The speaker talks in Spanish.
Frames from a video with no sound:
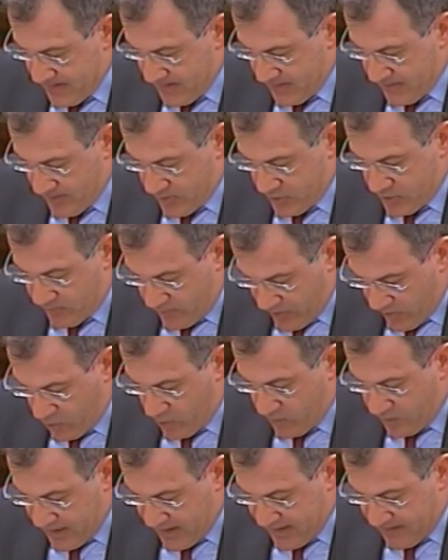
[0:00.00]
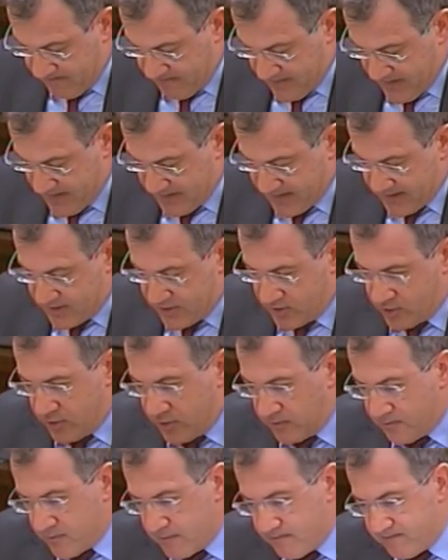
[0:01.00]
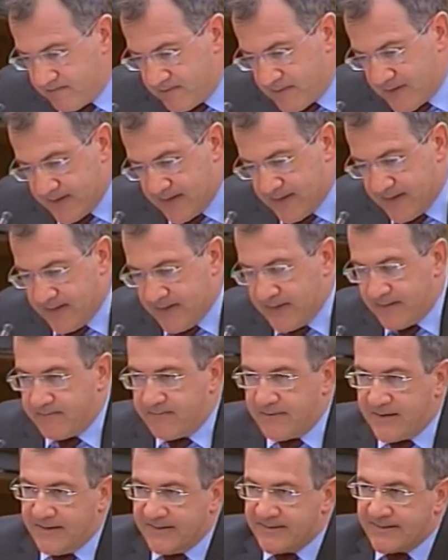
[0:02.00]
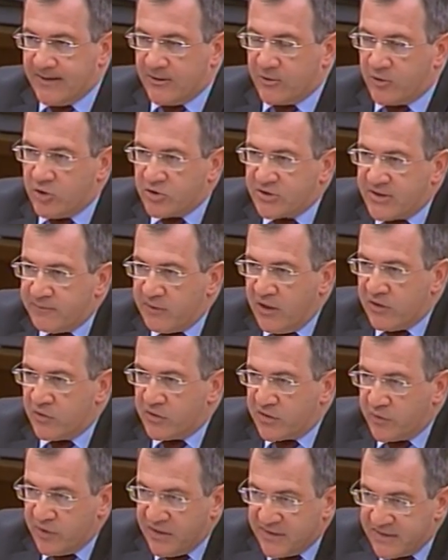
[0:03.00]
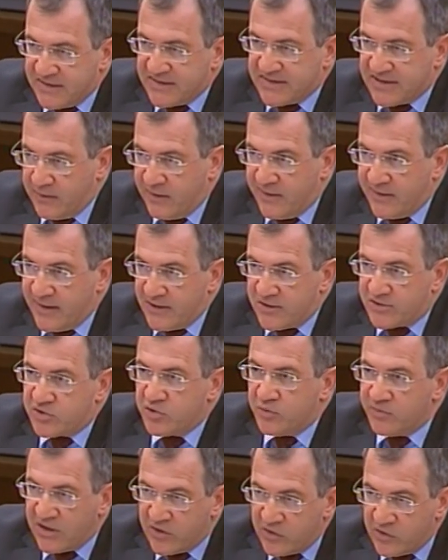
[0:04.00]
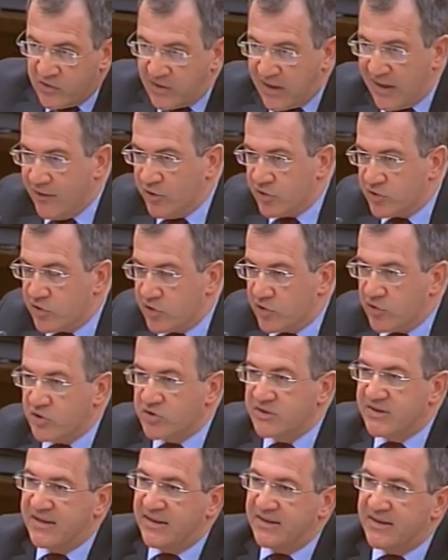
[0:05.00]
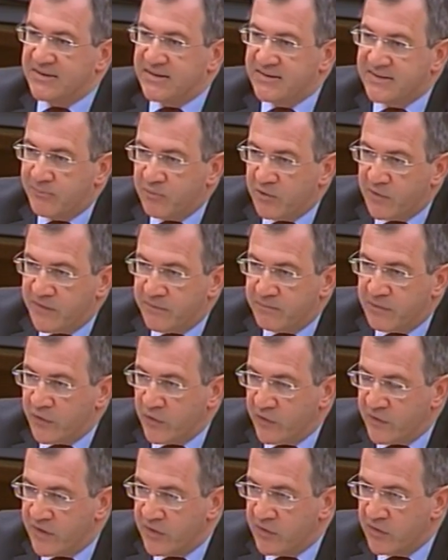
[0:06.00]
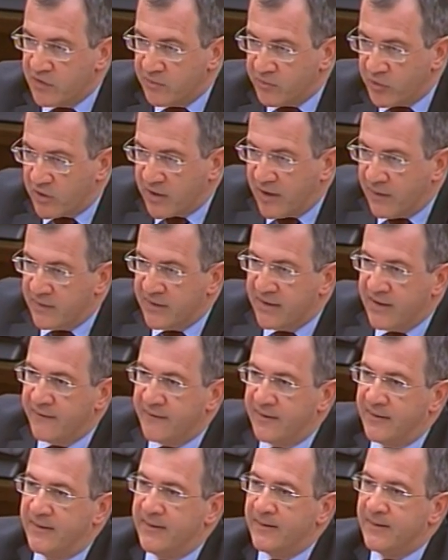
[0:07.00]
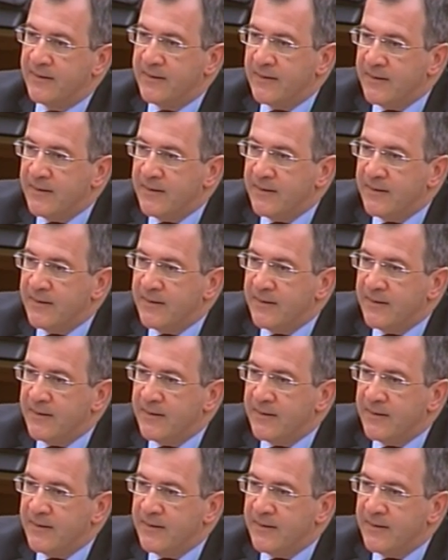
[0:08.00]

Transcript: Nos preocupa, insisto, eh, que este coste para el contribuyente se vaya sumando al otro coste que ya se está produciendo por la vía de,